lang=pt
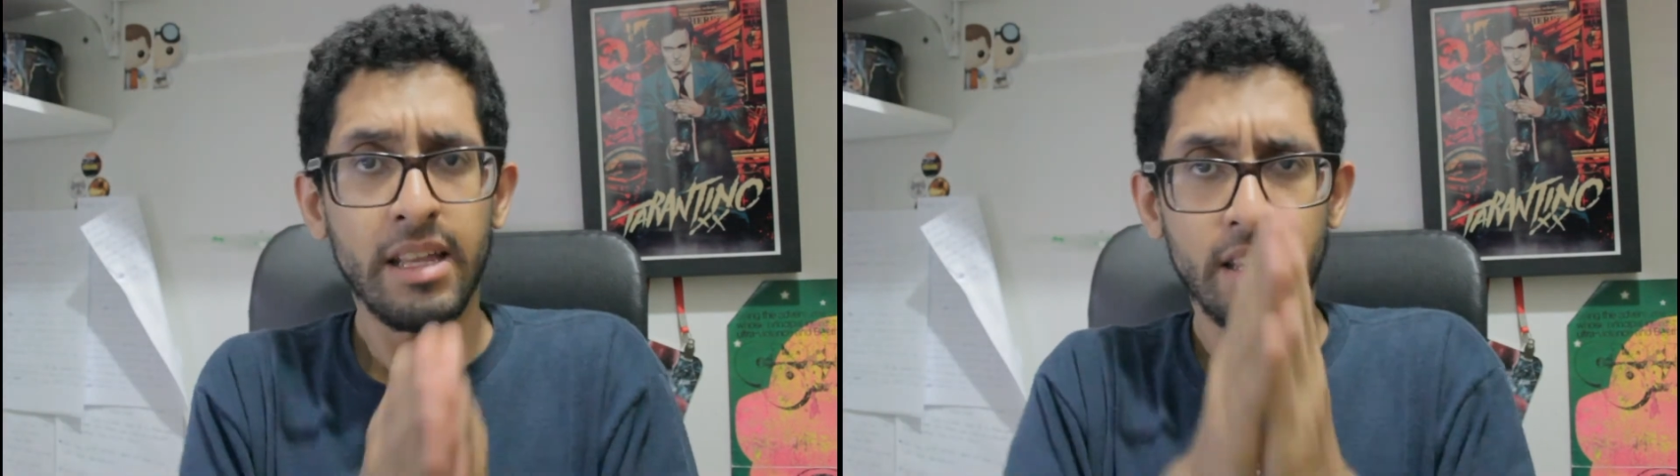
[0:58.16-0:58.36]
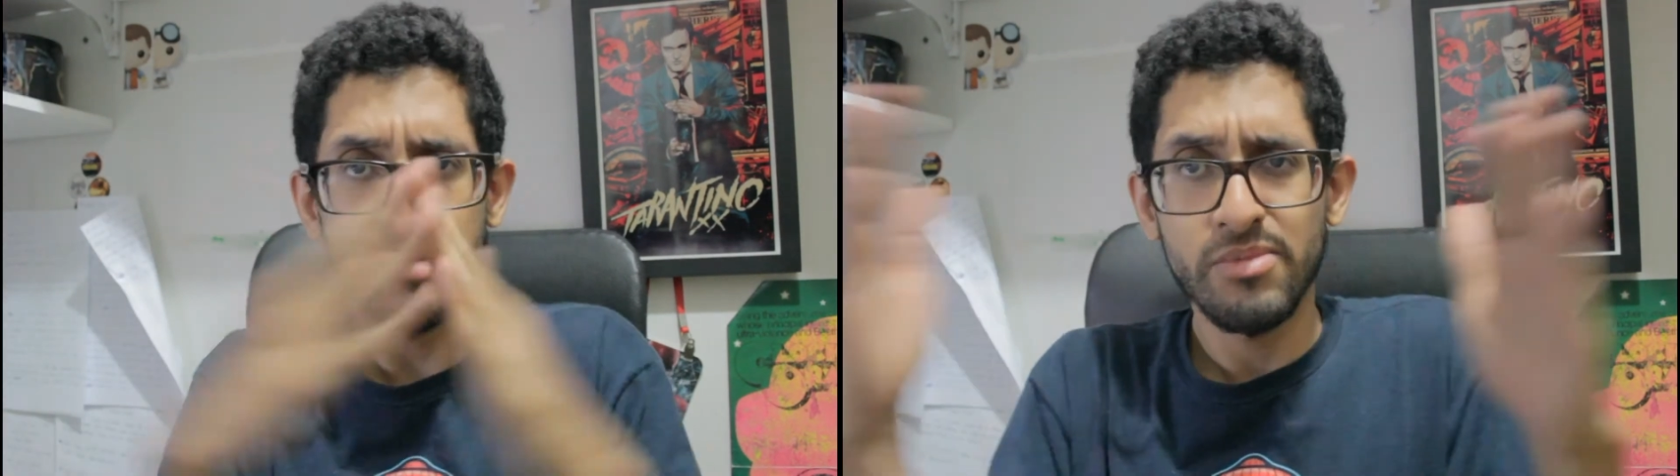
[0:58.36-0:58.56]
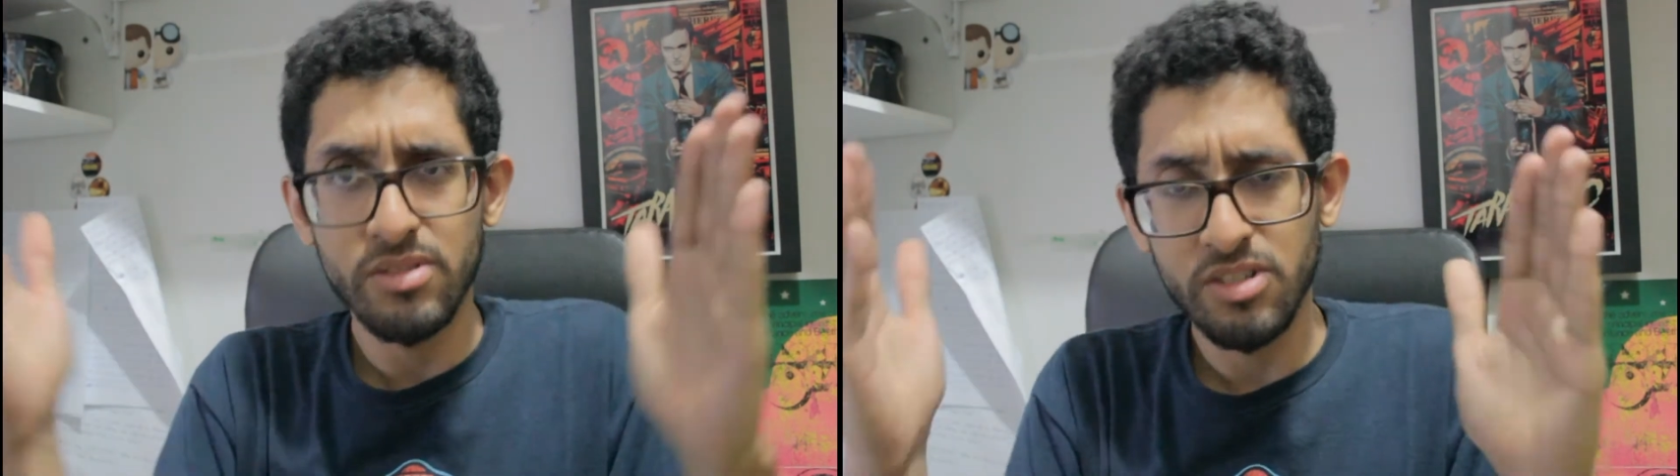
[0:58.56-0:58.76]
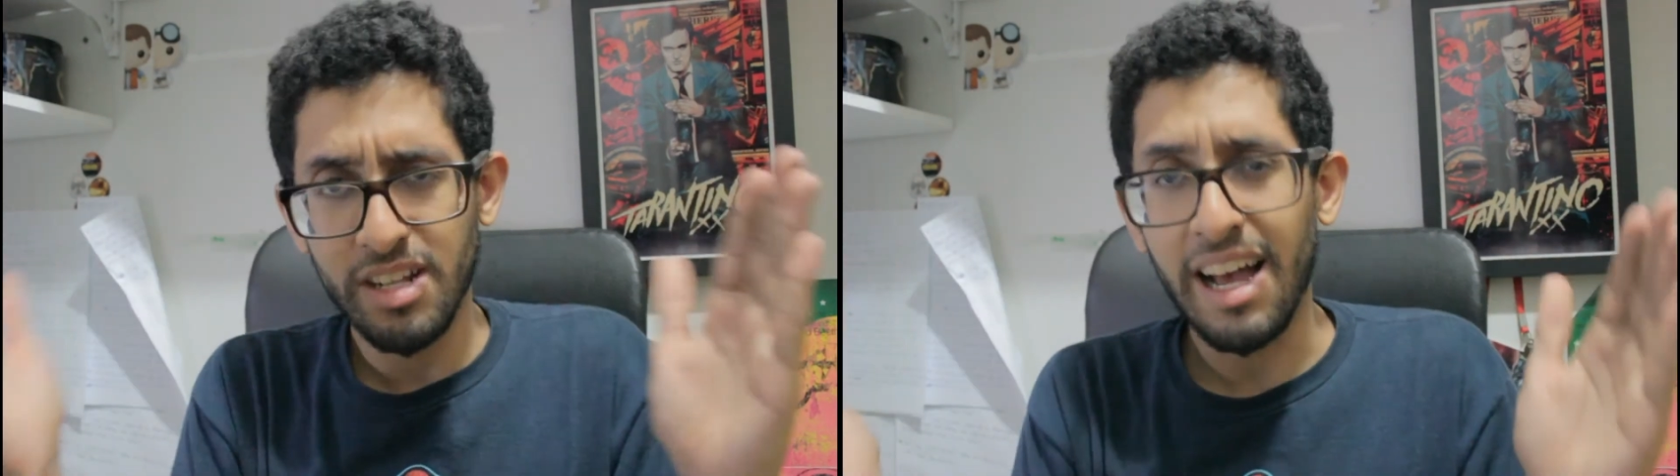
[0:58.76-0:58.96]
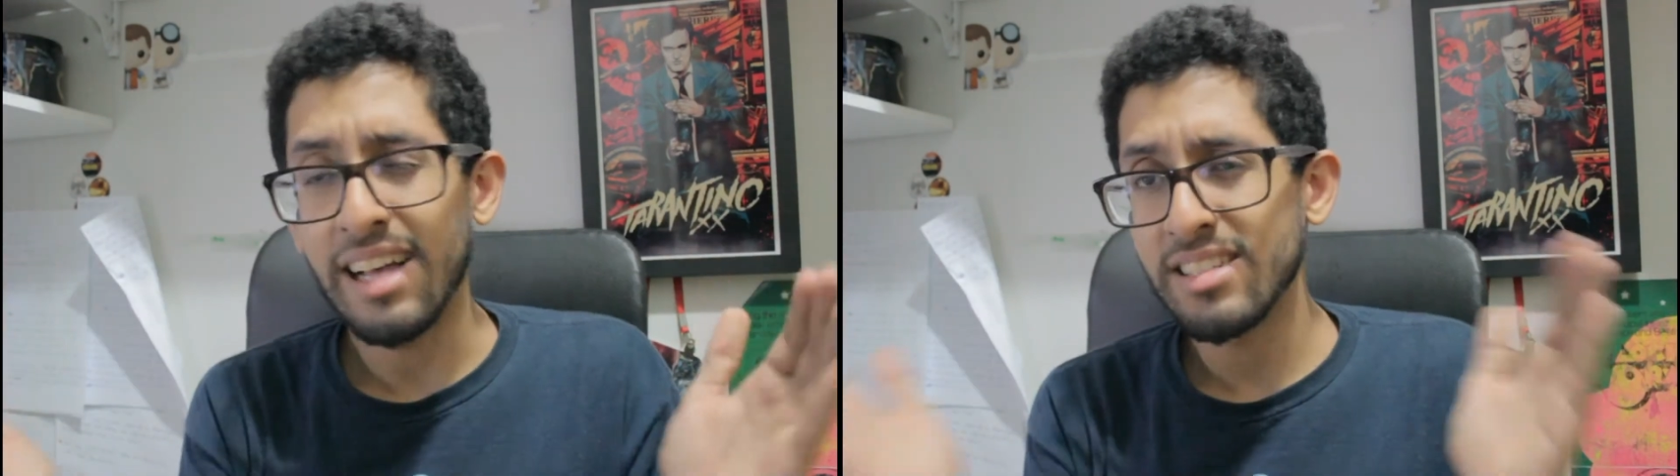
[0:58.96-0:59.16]
Em termos de
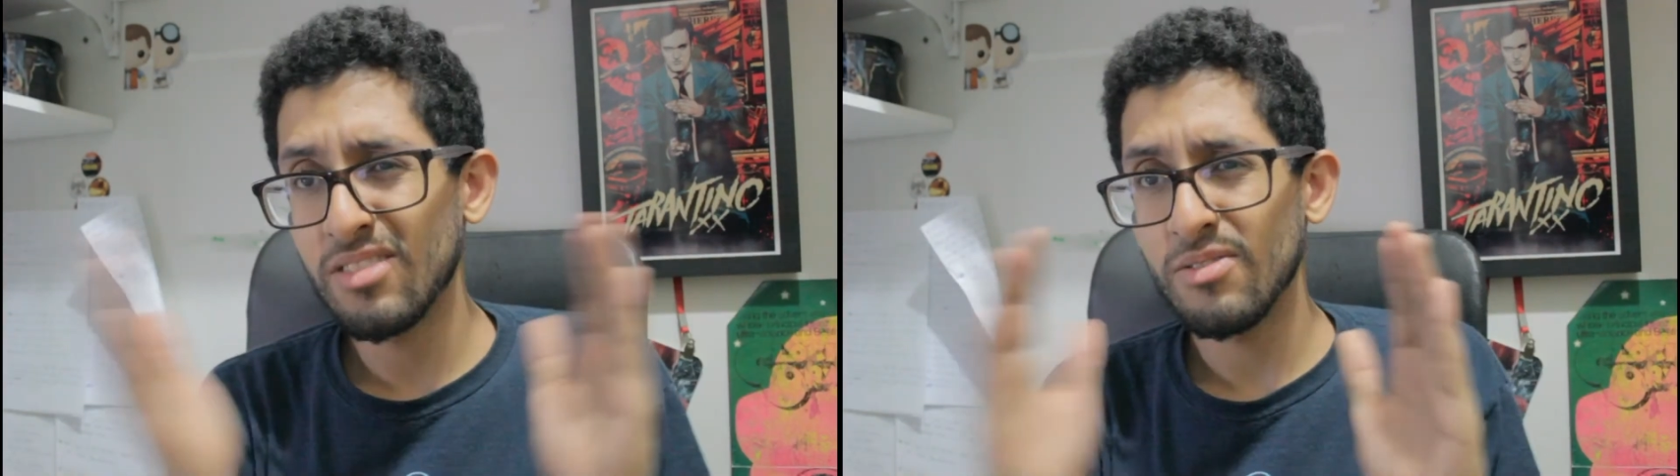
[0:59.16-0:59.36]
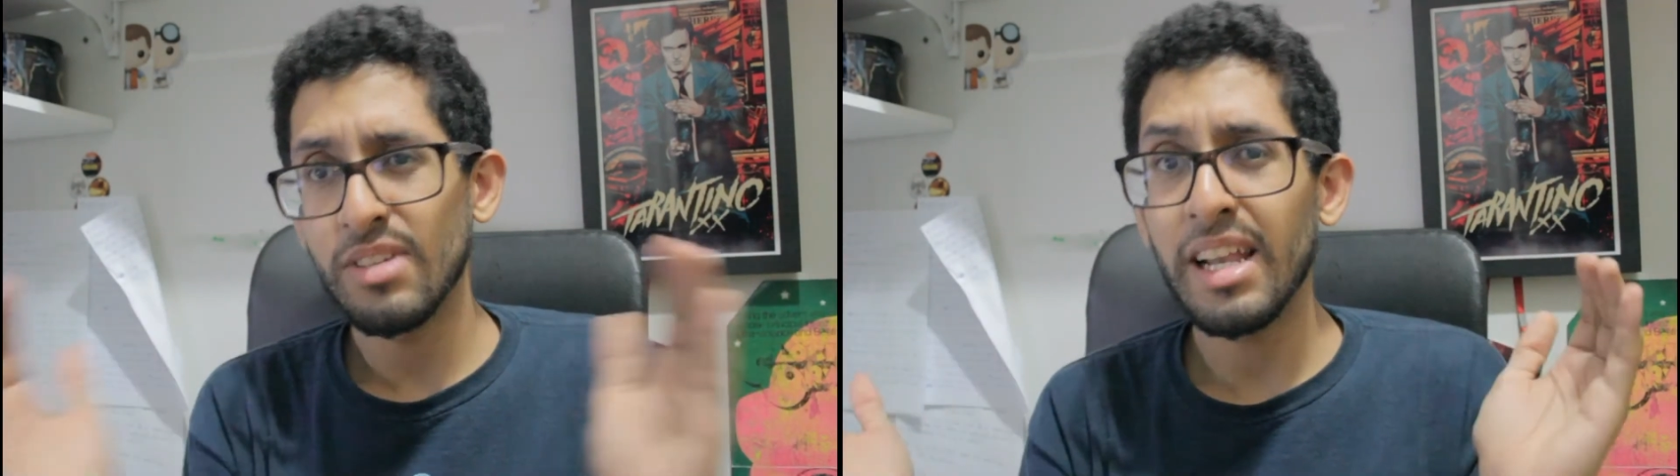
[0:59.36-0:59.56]
narração,